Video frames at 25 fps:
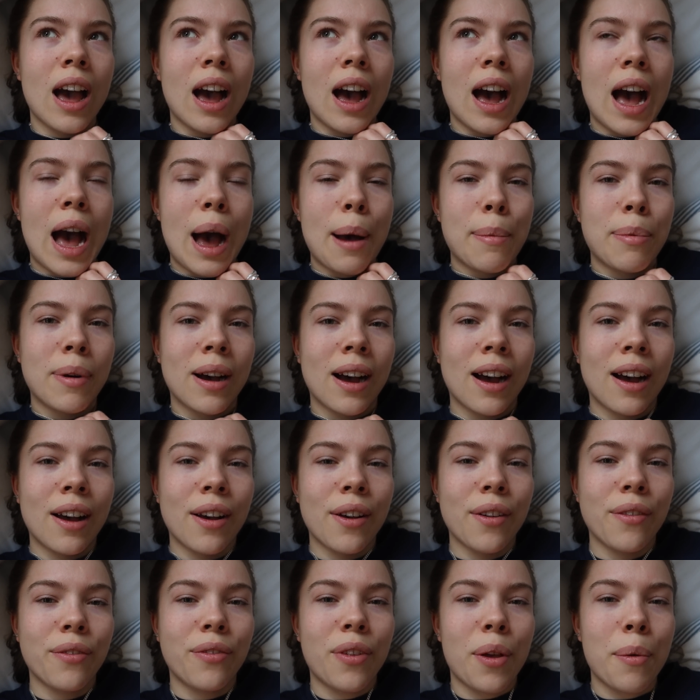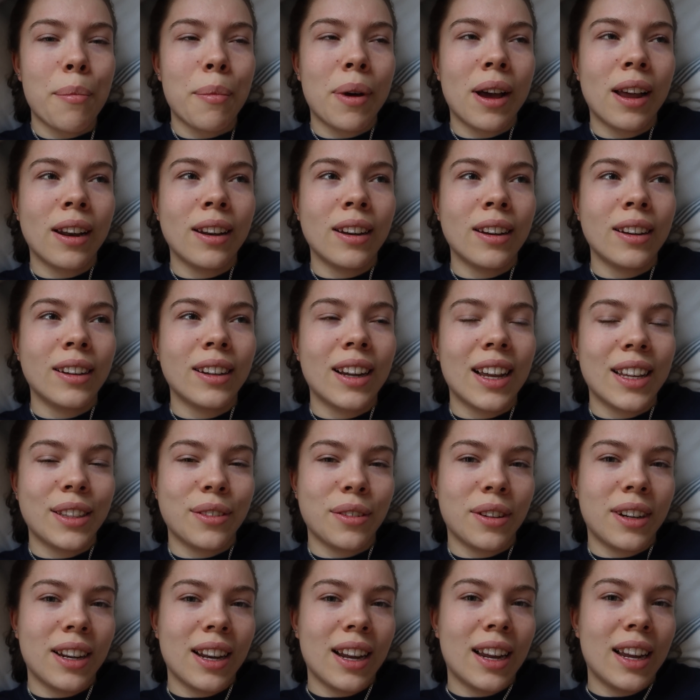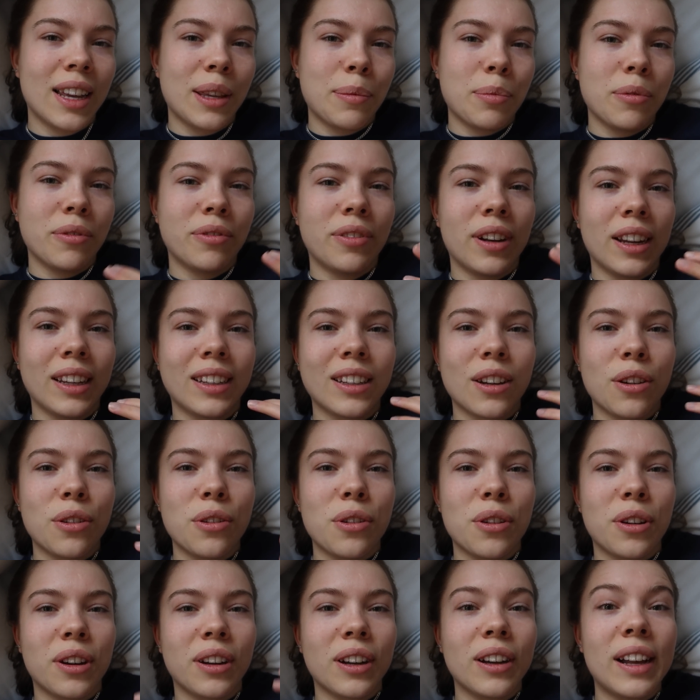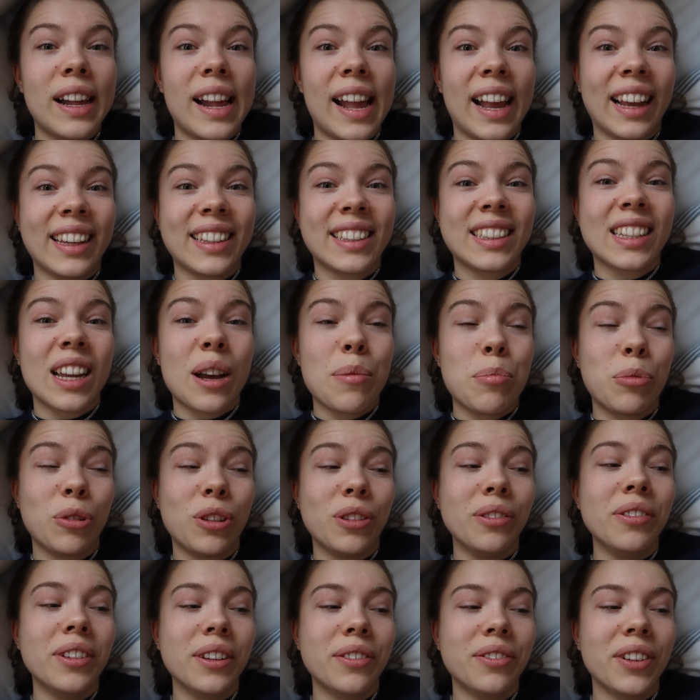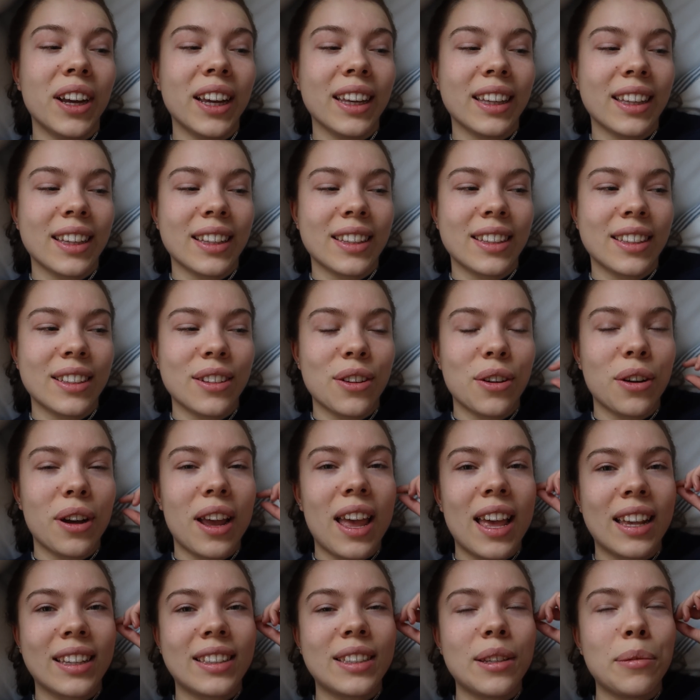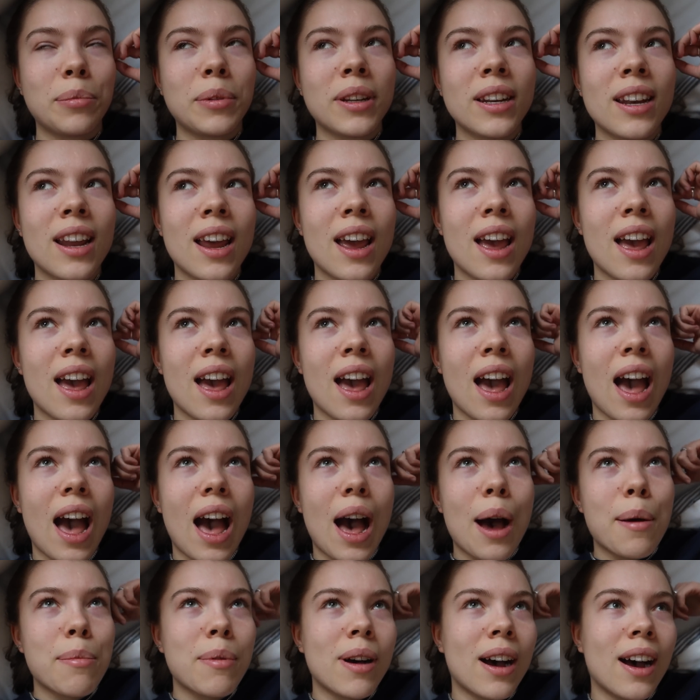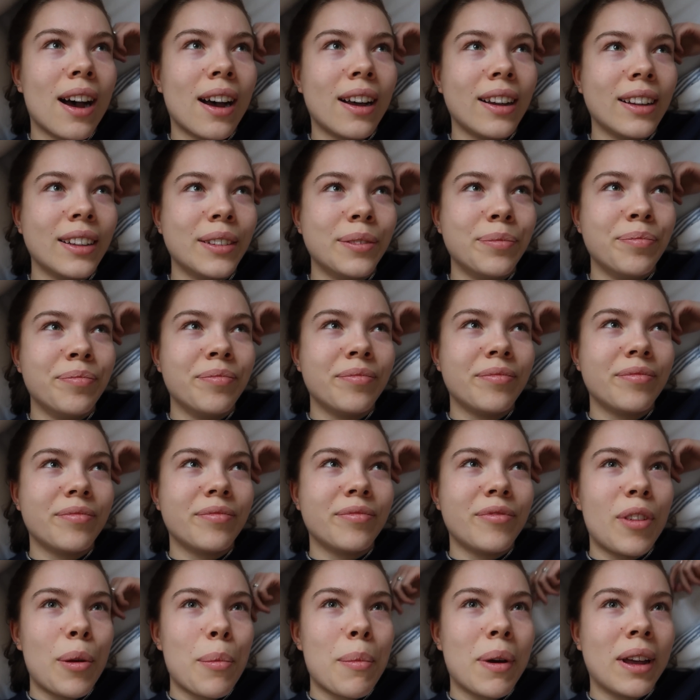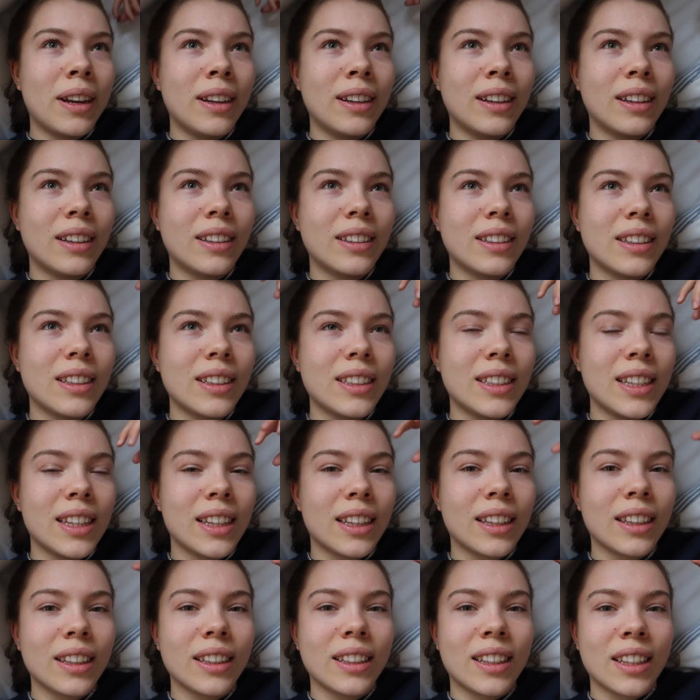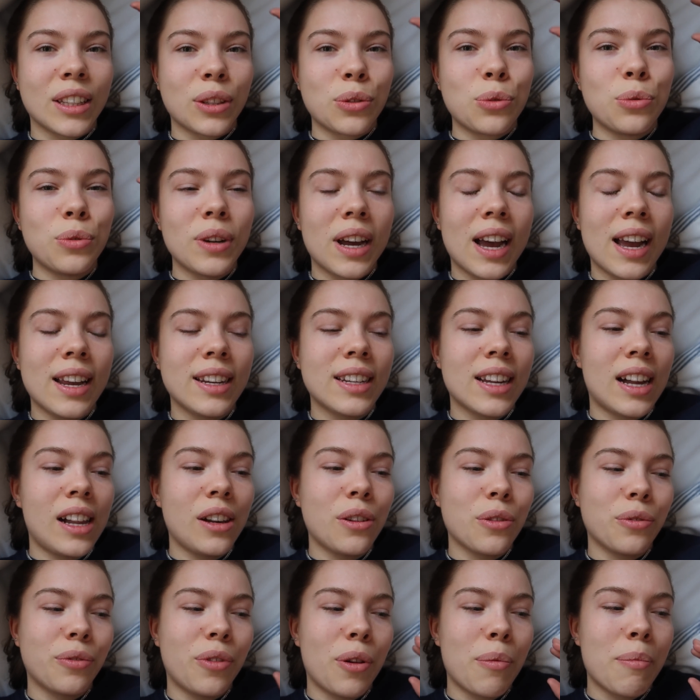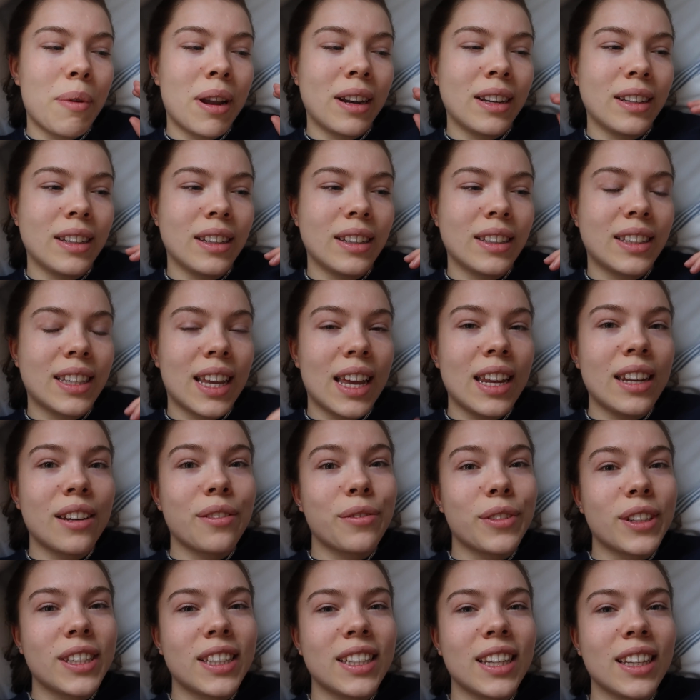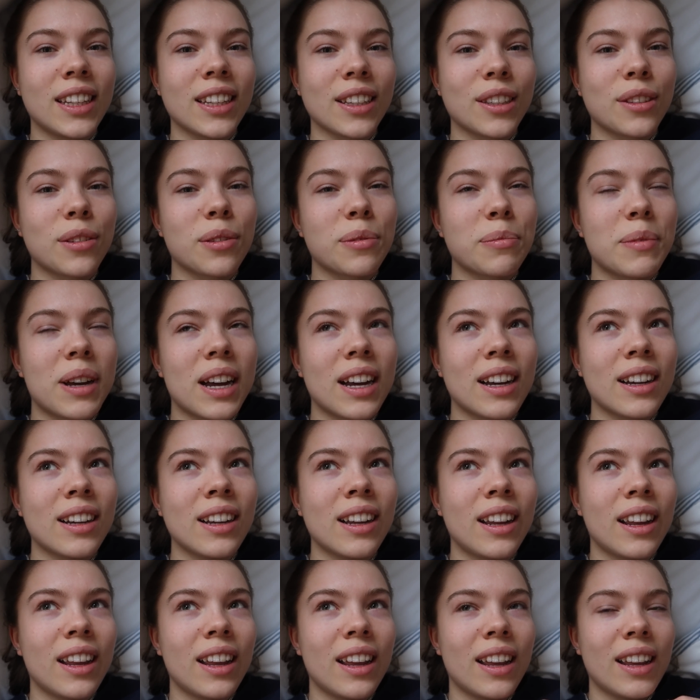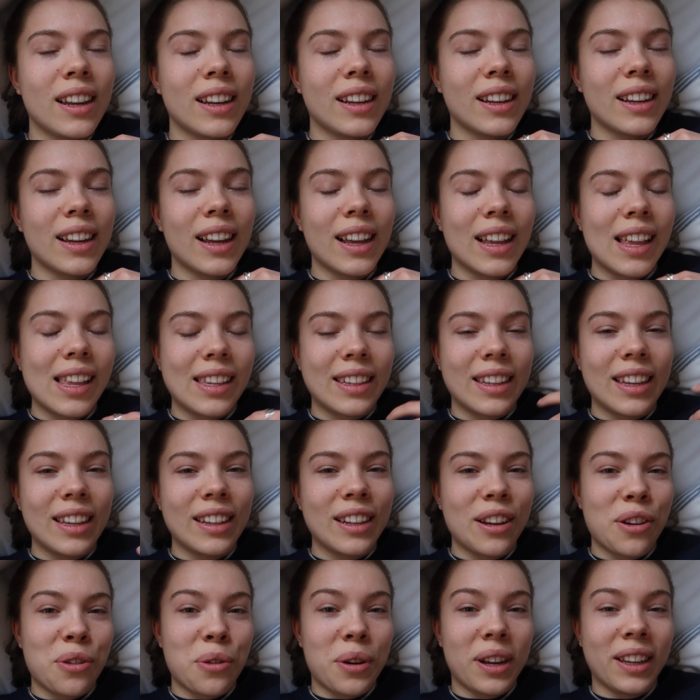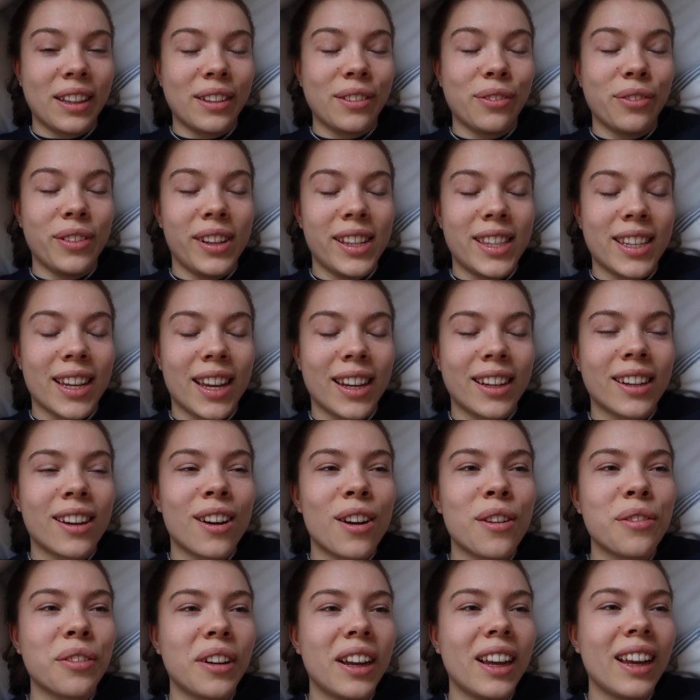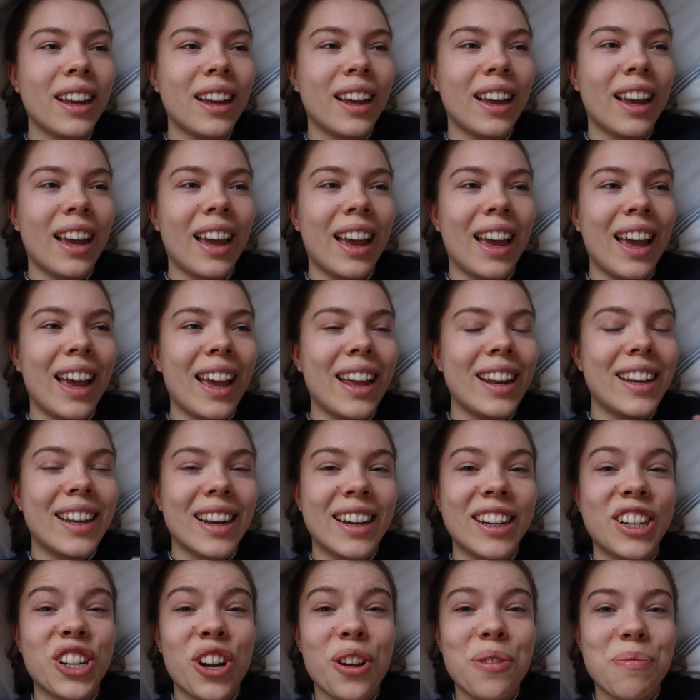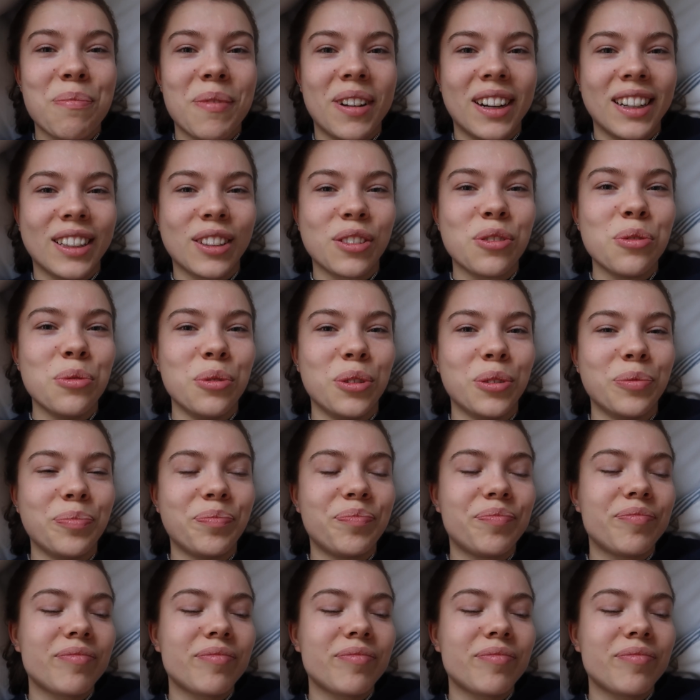Aber wenn man, also klar, ich bin vielleicht auch noch extra motiviert, weil ich jetzt noch Ersti bin, aber ähm, wenn man sich das gut einteilt und wenn man Zeit investiert, das zu machen, es geht auch echt viel Zeit drauf, äh, dann schafft man das gut,